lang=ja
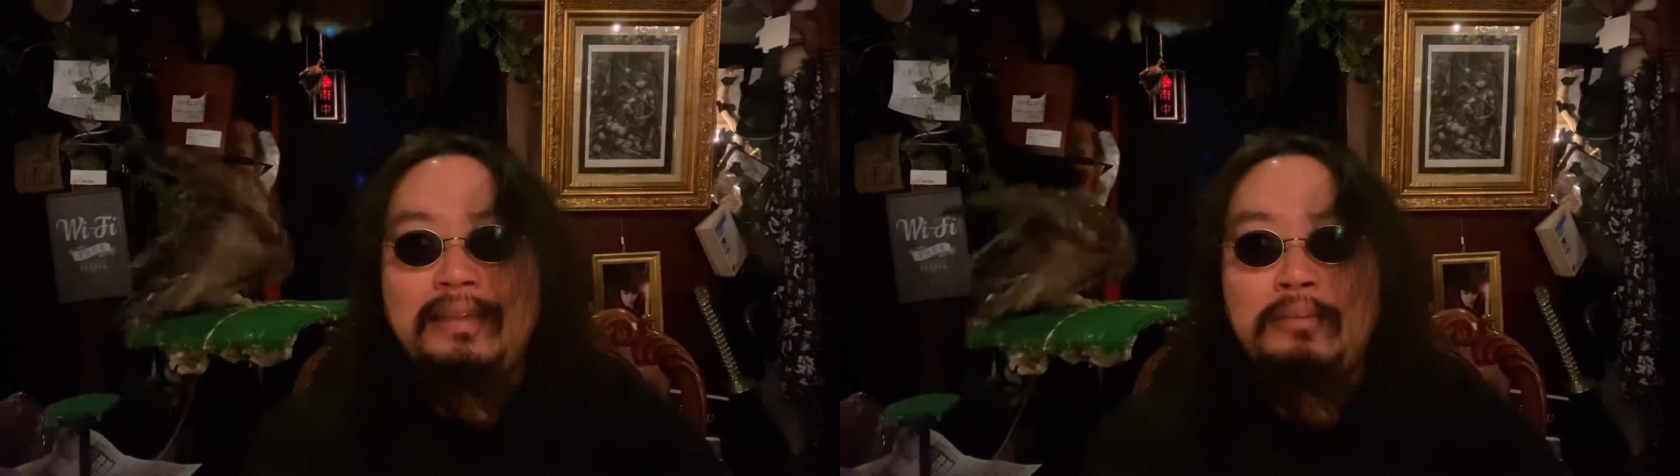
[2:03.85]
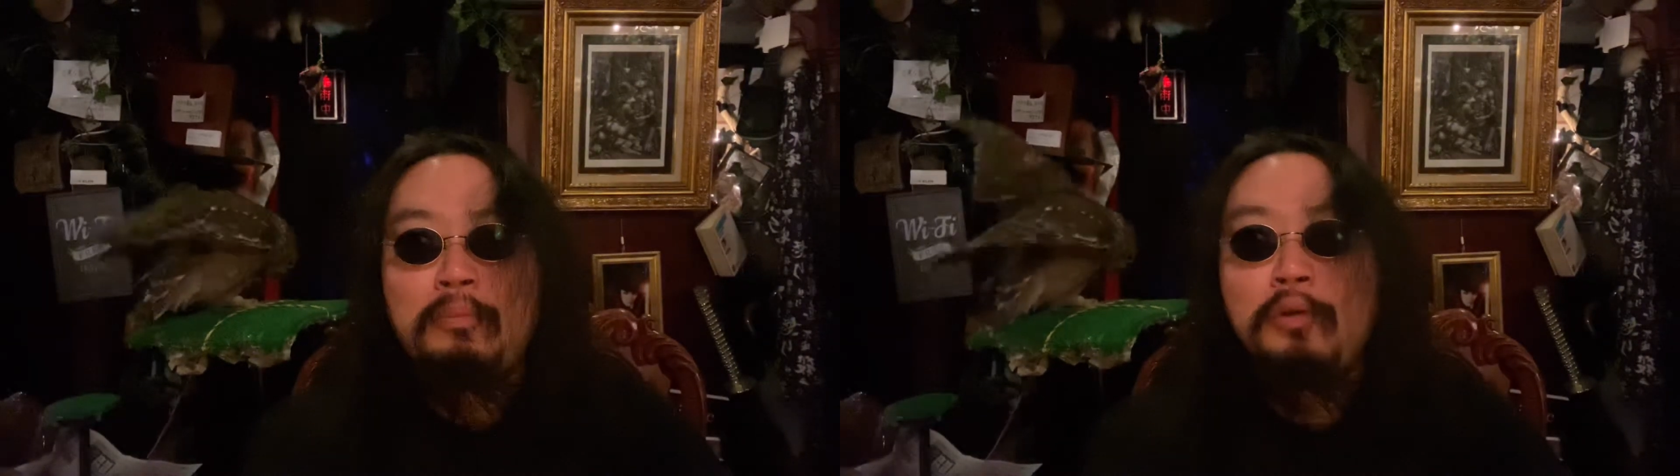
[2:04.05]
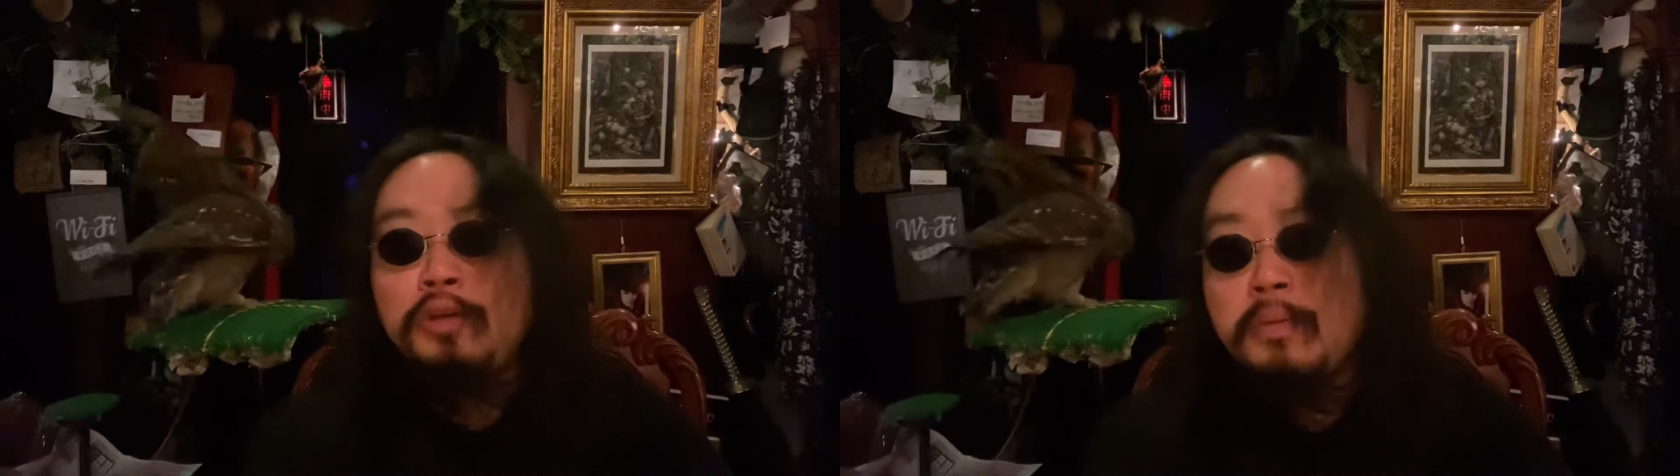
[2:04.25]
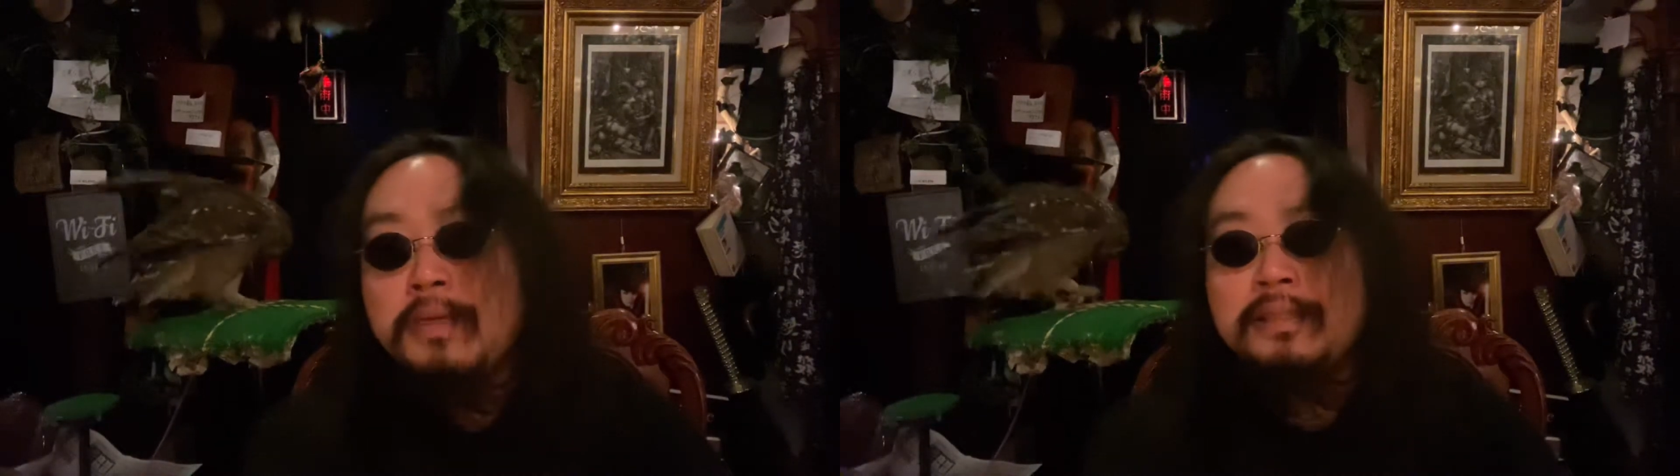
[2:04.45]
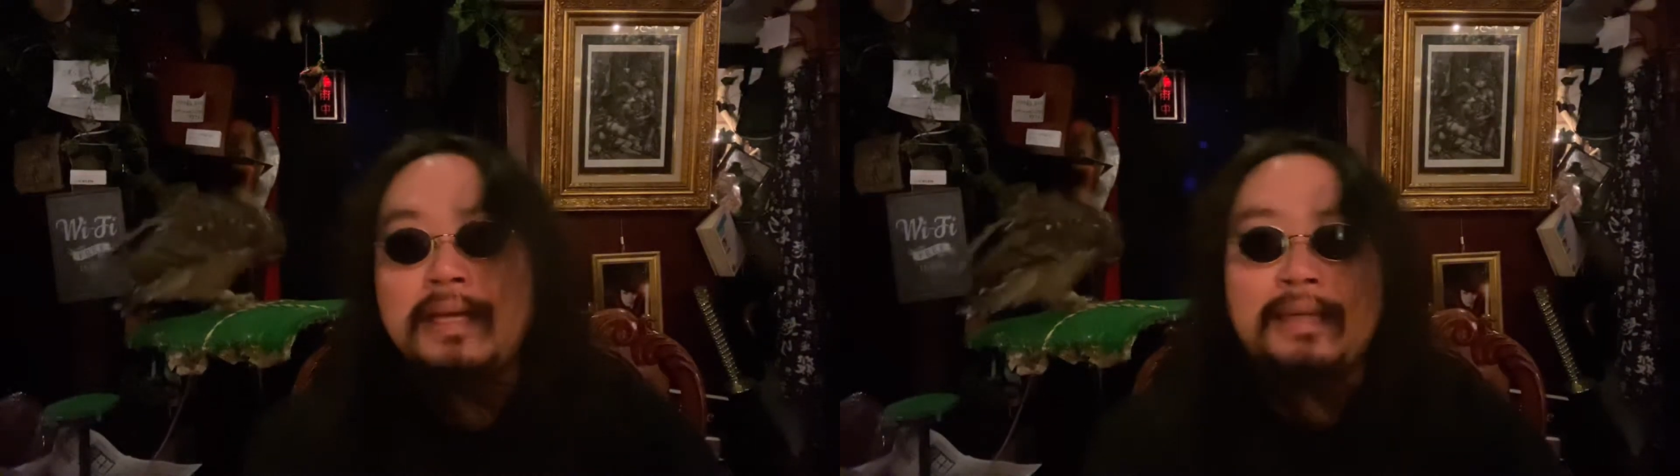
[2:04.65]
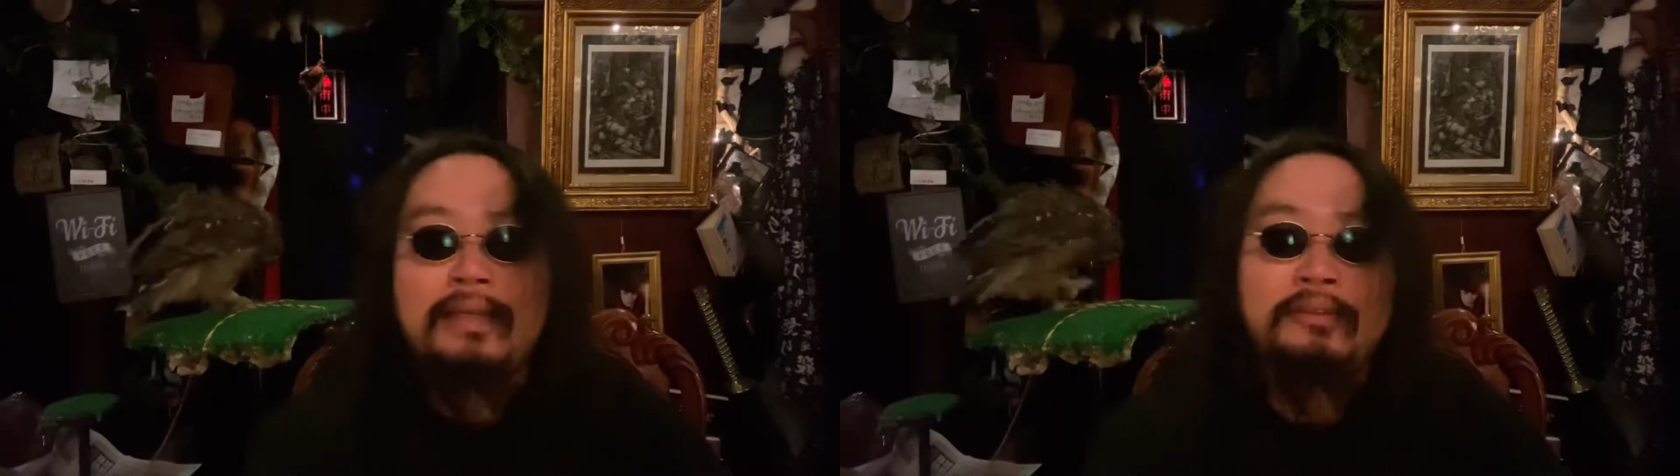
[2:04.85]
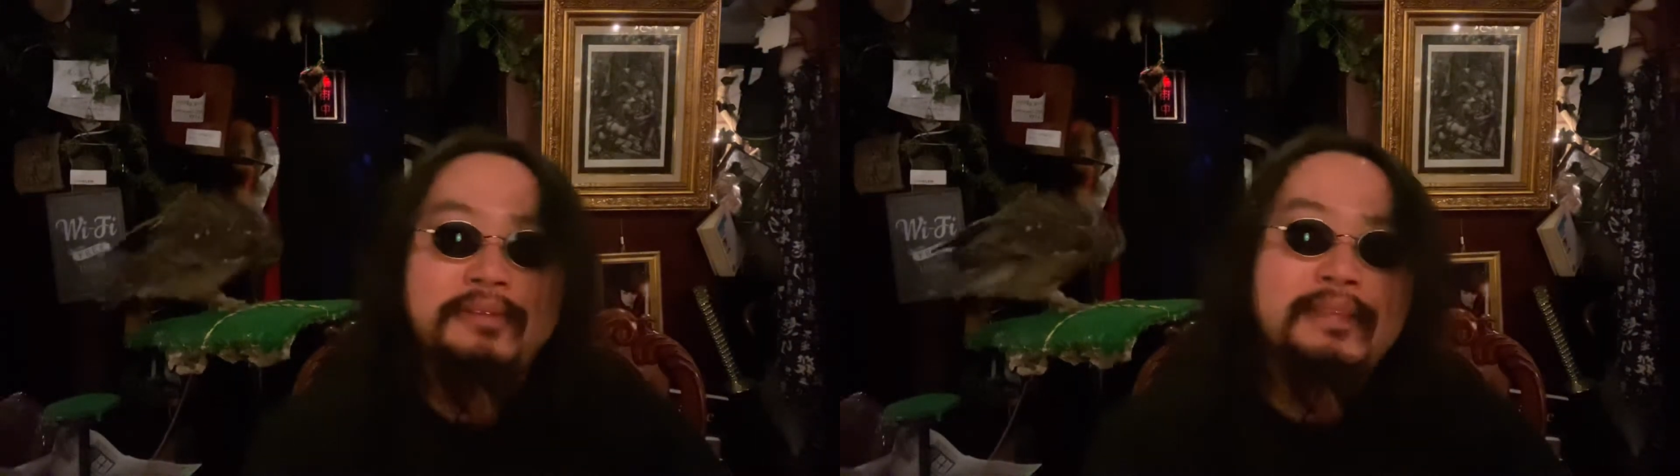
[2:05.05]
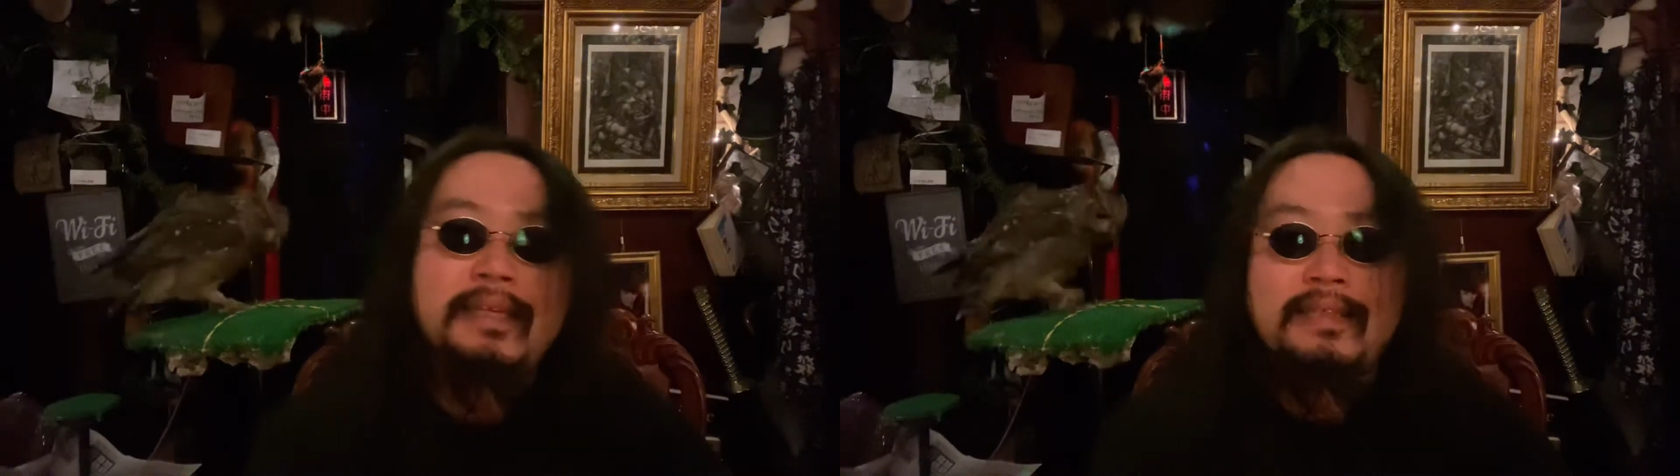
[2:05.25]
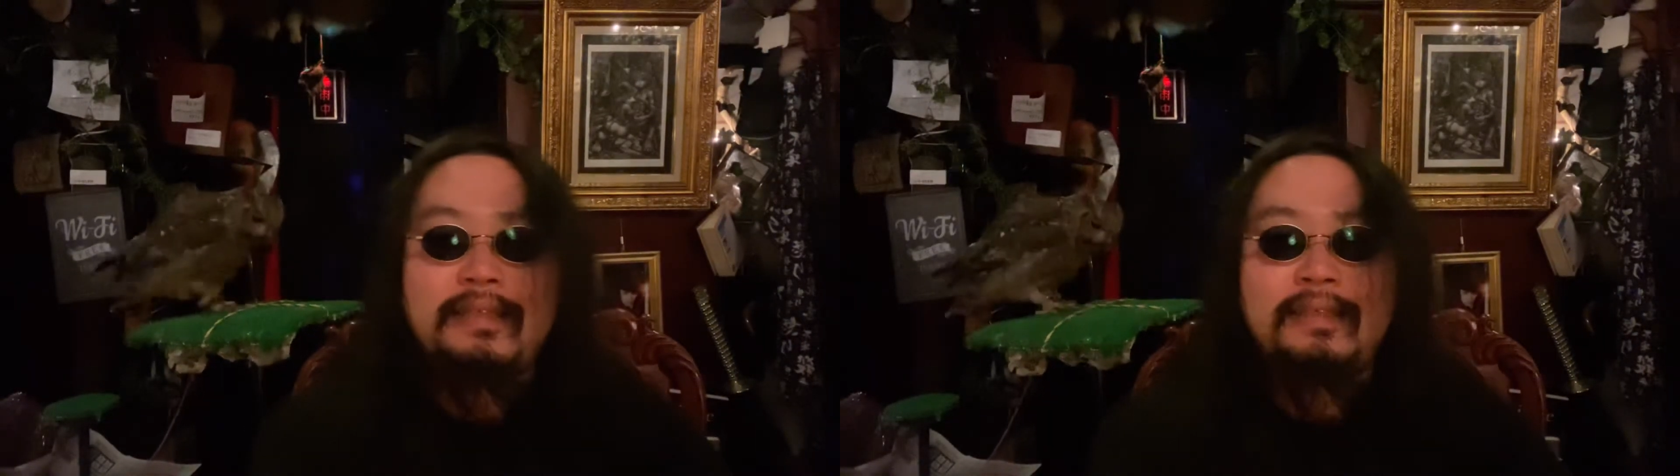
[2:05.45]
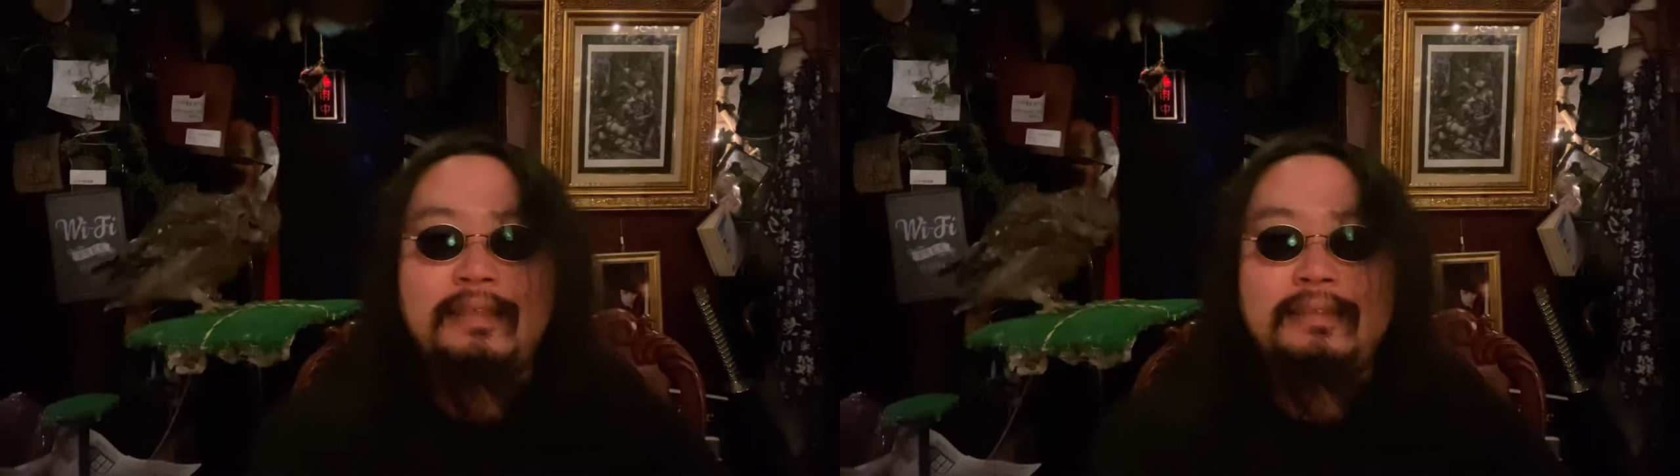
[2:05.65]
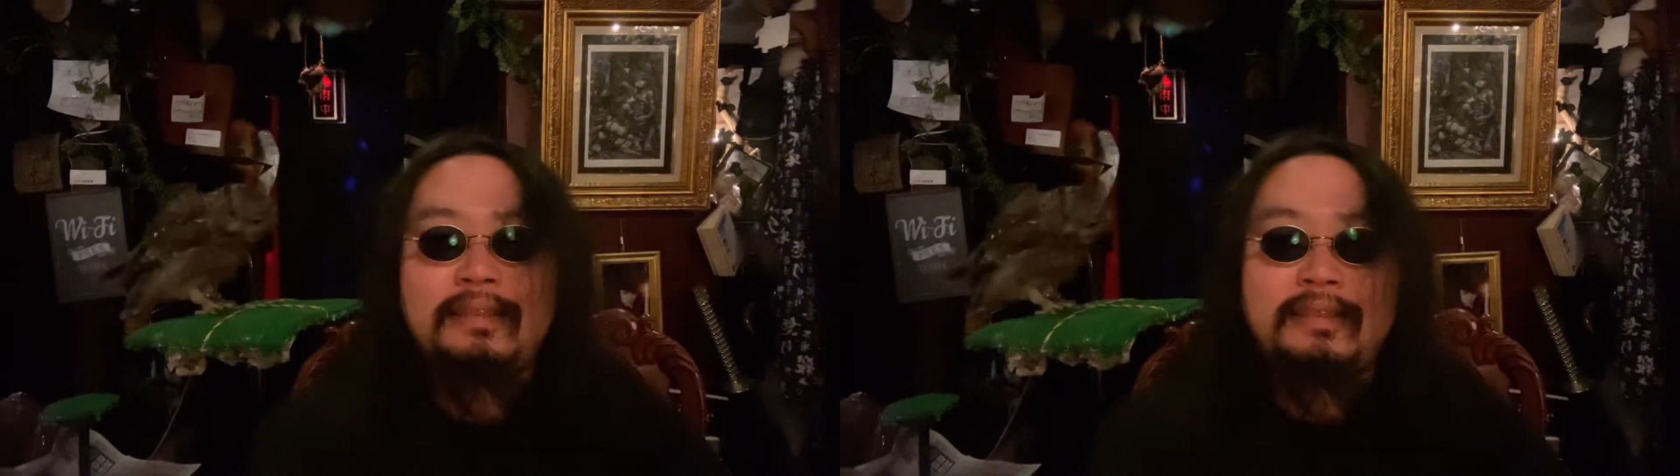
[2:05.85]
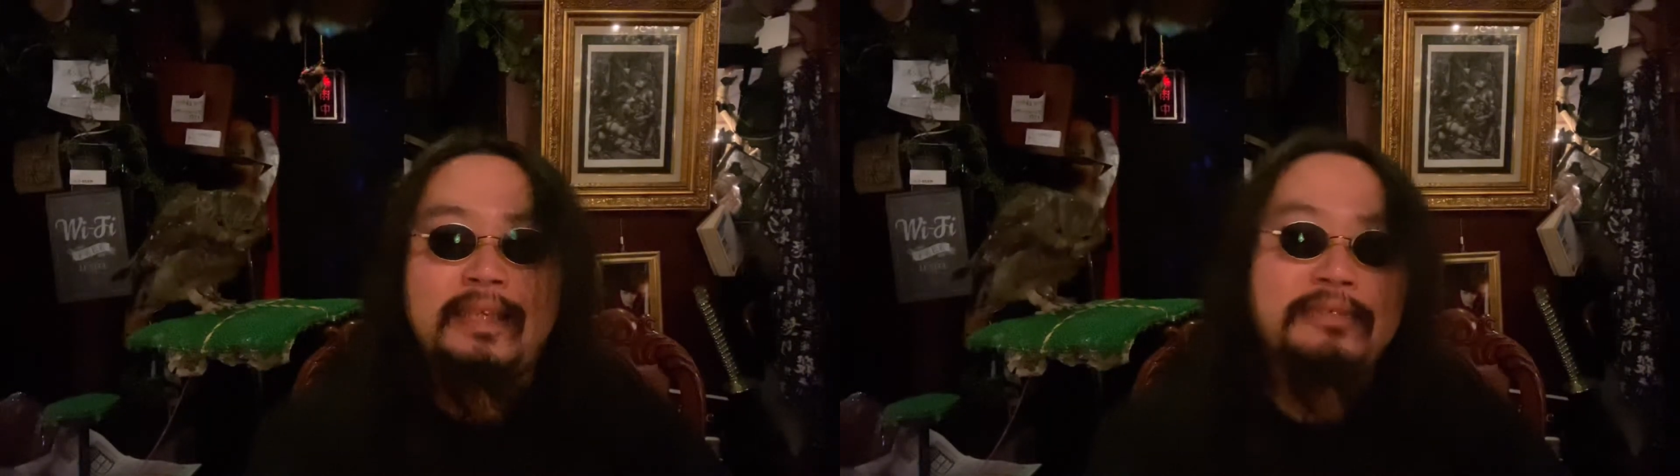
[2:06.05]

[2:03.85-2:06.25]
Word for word: 森読みしたいんか、どっちやねんって感じで、